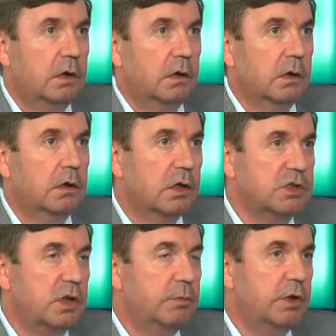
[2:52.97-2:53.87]
э,
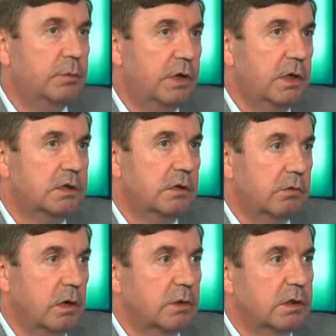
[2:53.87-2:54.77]
каждое предприятие
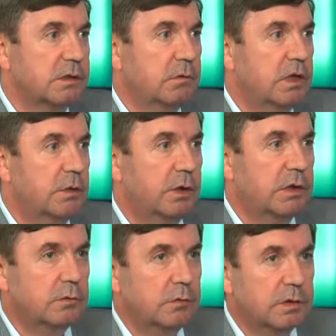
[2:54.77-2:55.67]
в рамках своих
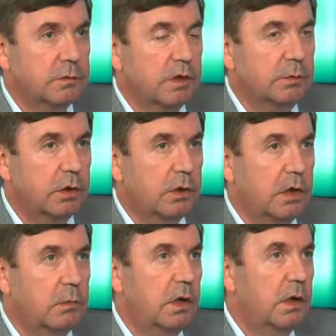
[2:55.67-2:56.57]
производственных
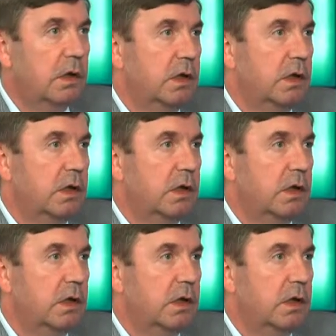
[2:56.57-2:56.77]
программ.